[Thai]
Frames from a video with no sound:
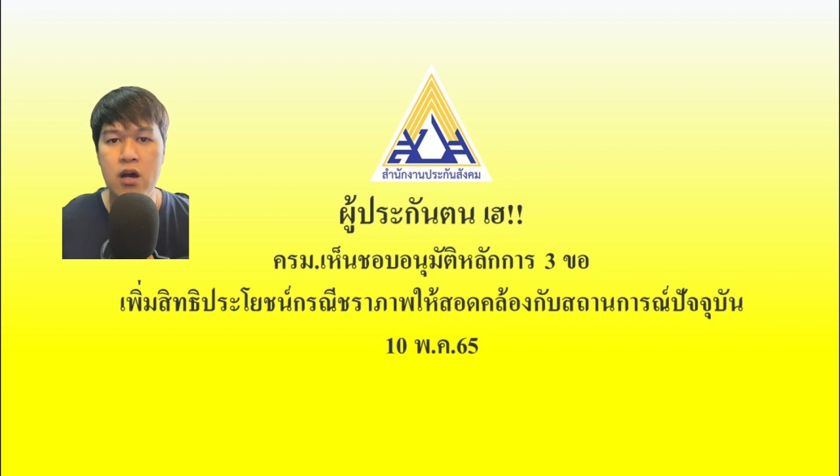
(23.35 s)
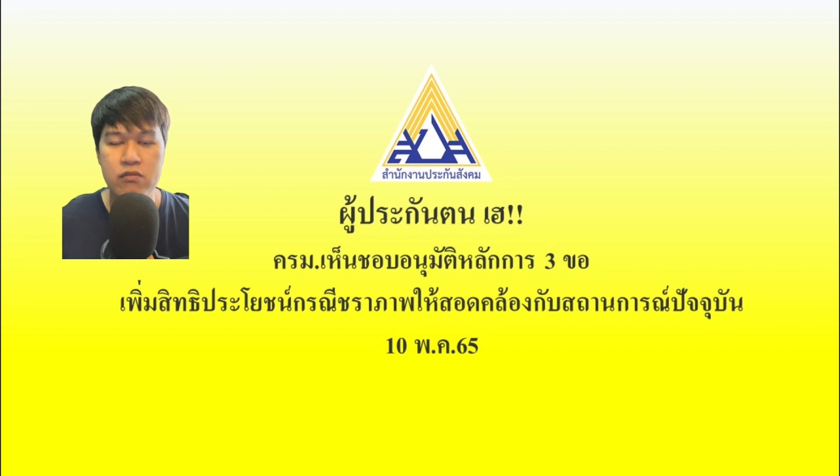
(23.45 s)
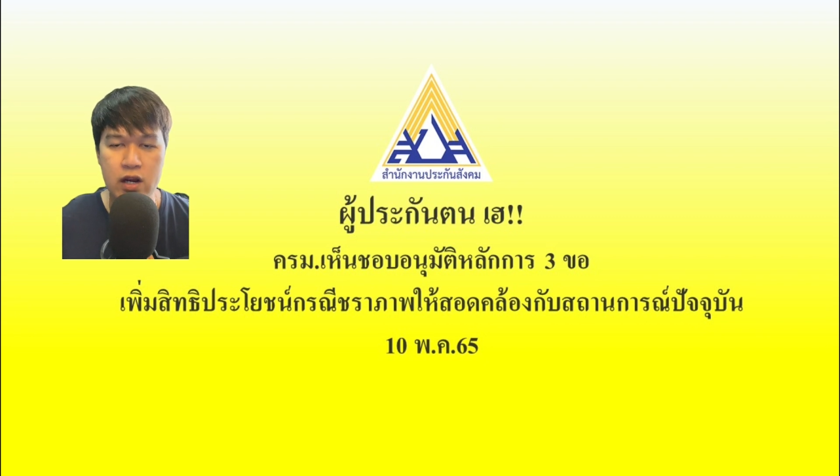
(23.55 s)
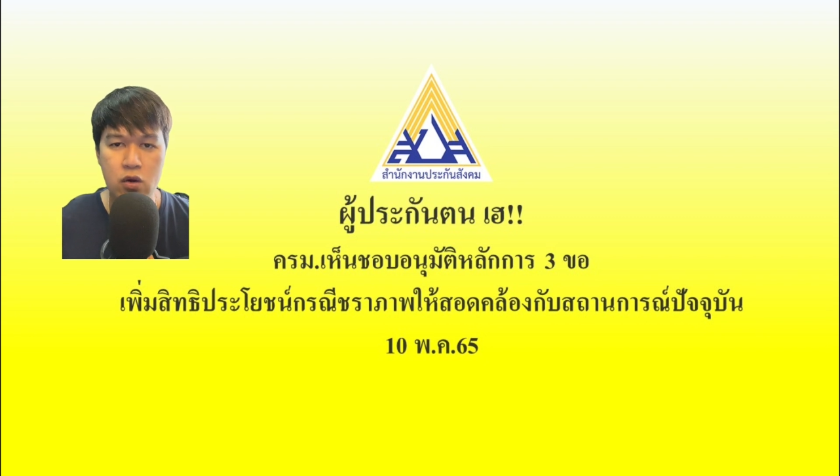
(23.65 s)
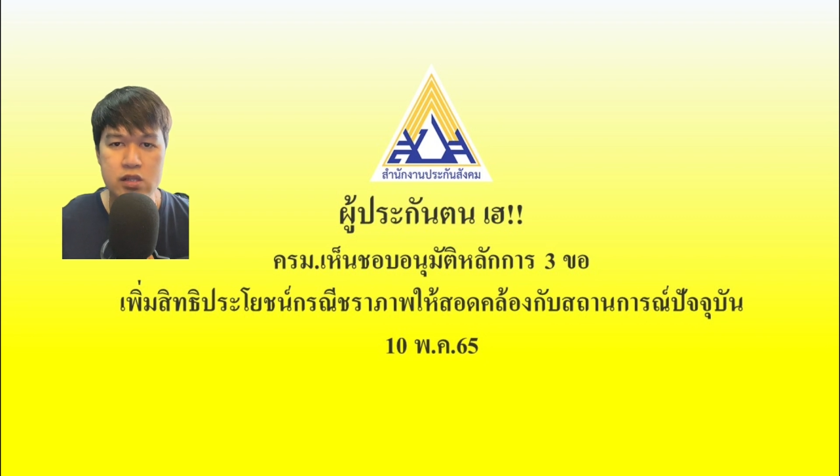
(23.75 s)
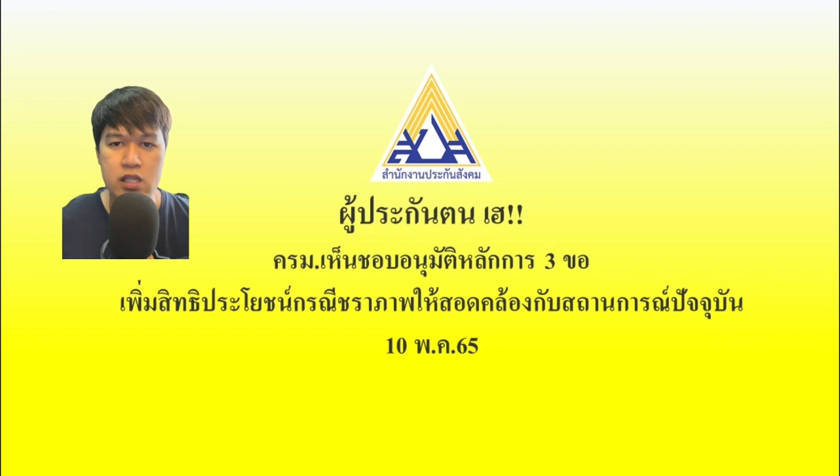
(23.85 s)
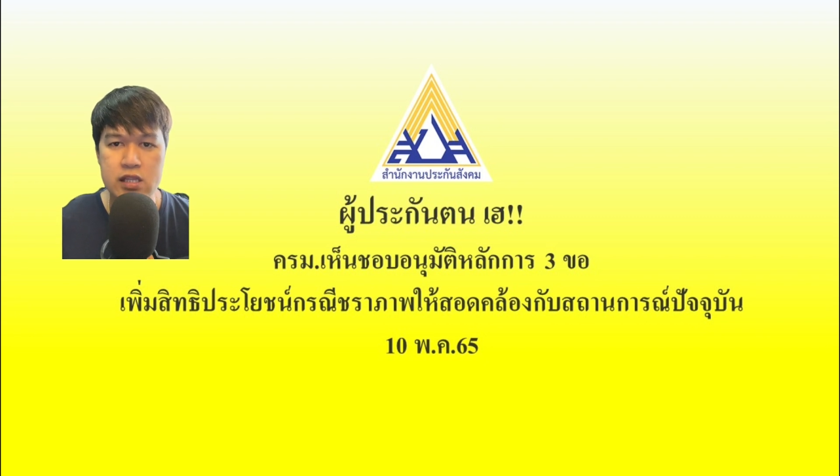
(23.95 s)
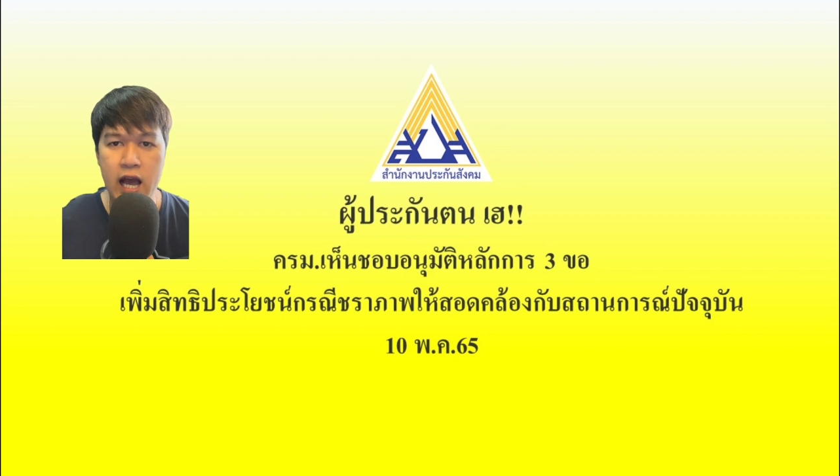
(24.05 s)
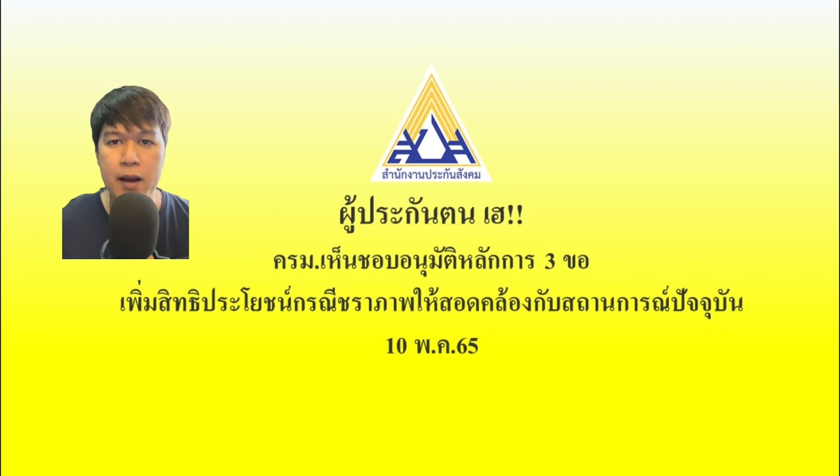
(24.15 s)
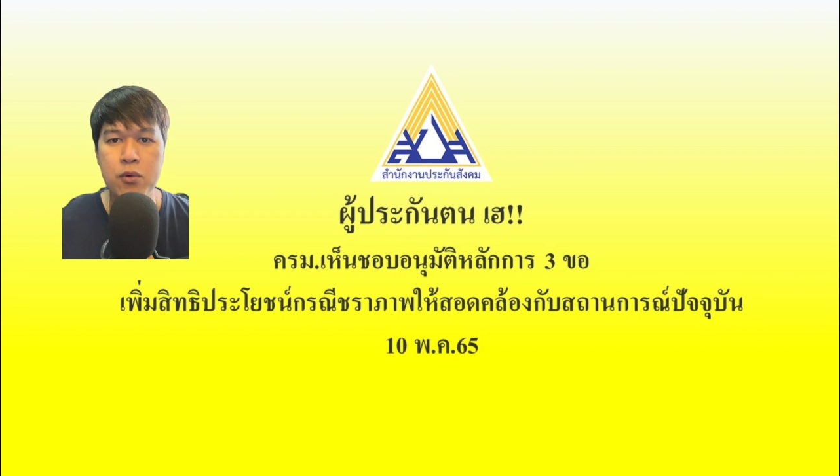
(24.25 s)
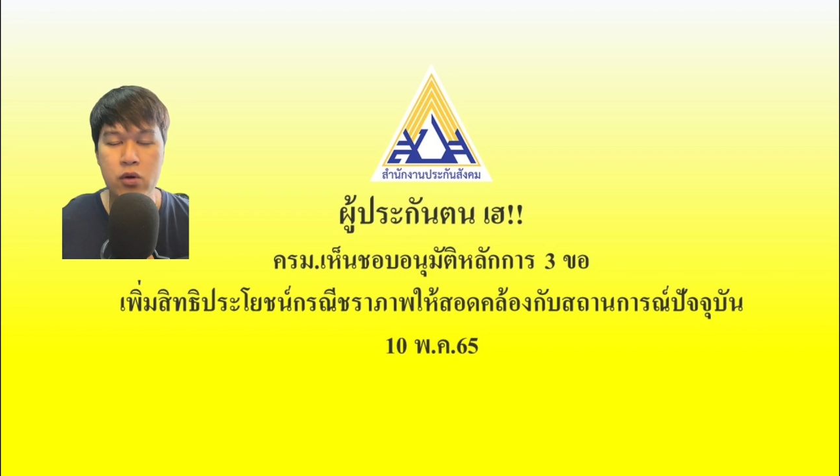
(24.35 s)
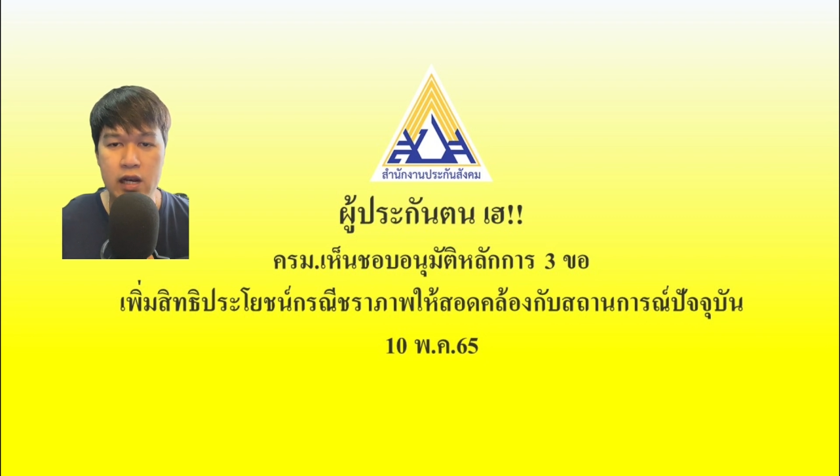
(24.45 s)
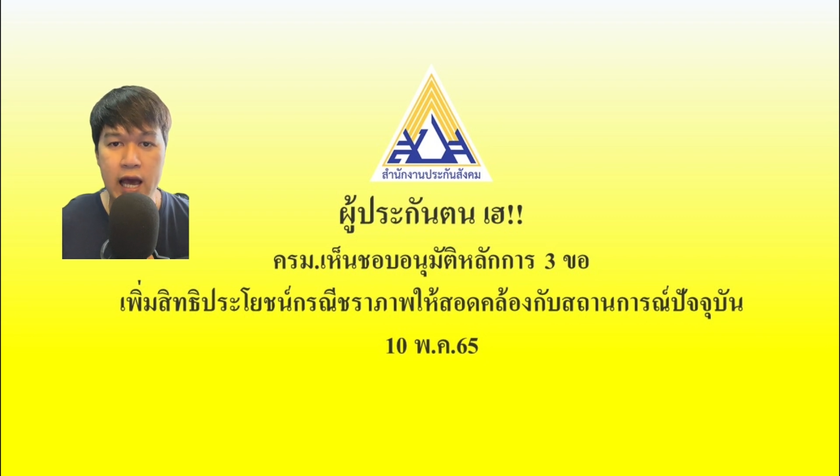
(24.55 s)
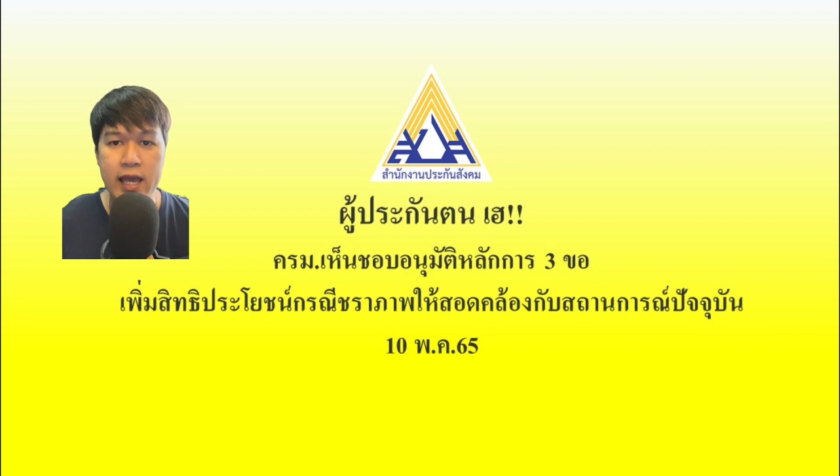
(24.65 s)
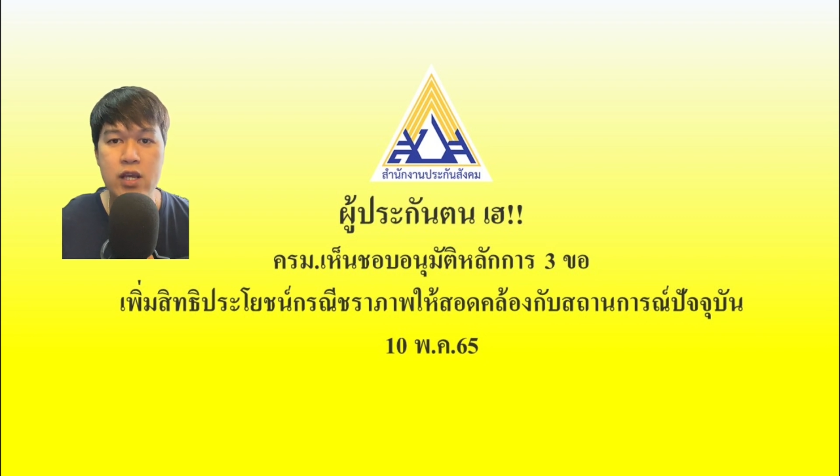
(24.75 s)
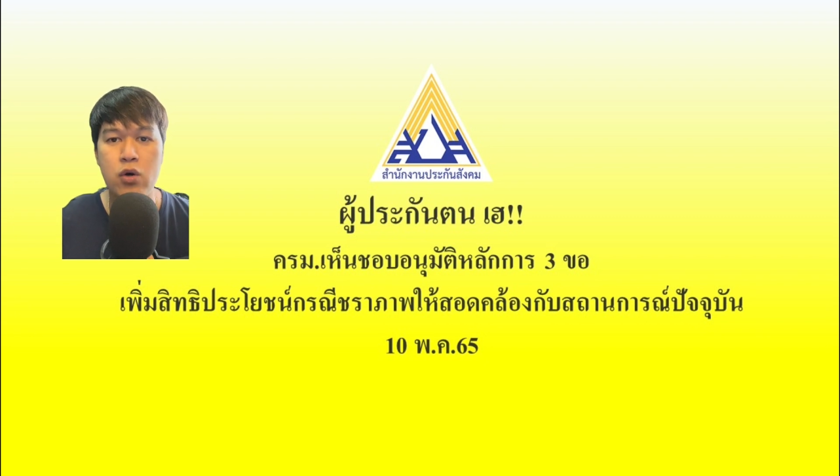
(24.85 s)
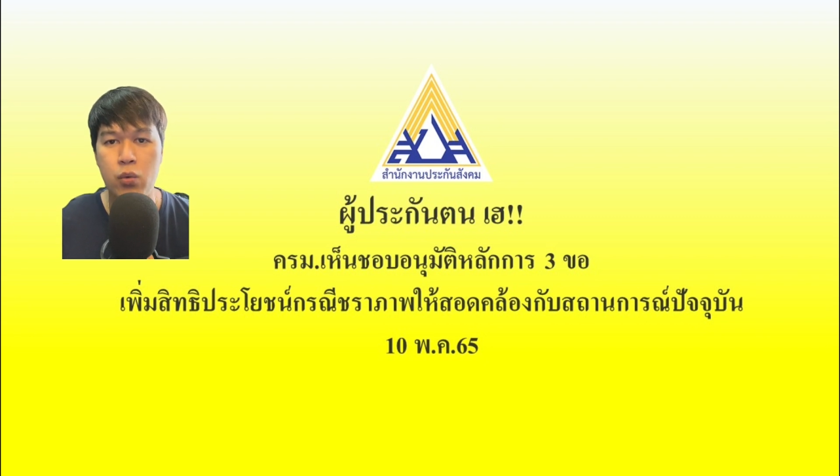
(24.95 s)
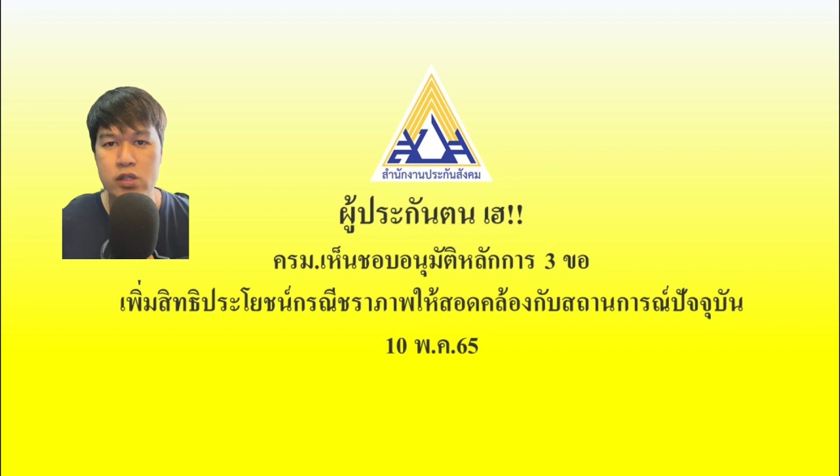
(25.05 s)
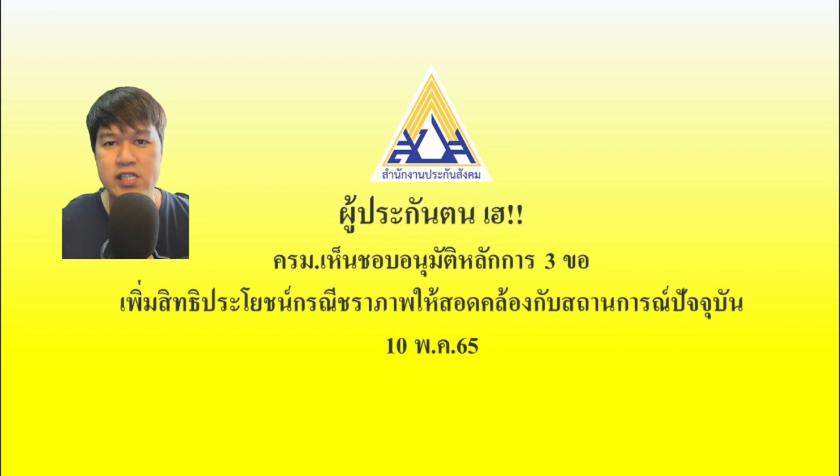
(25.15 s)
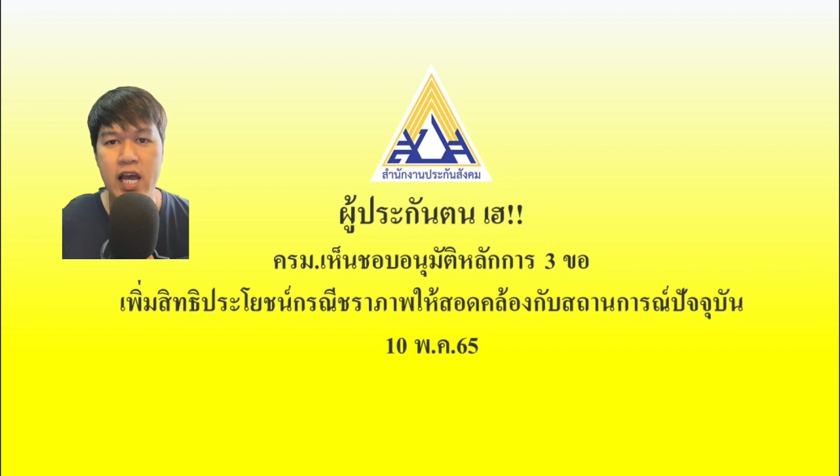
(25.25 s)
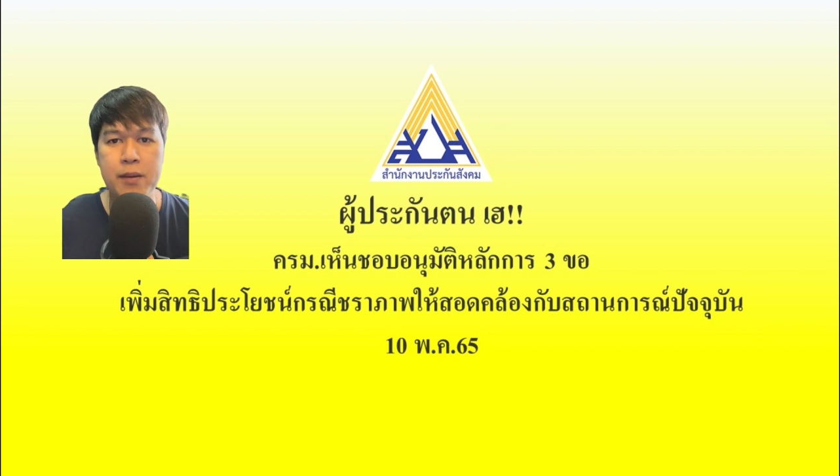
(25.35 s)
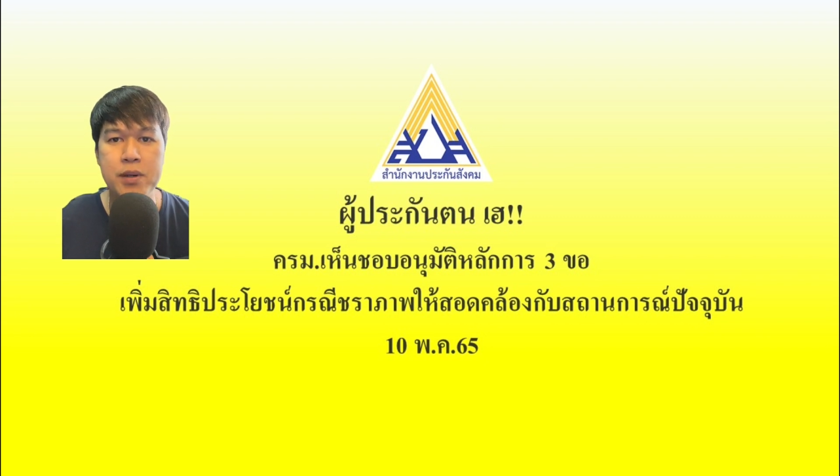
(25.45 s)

ฝากกดติดตามกดไลค์กดหัวใจ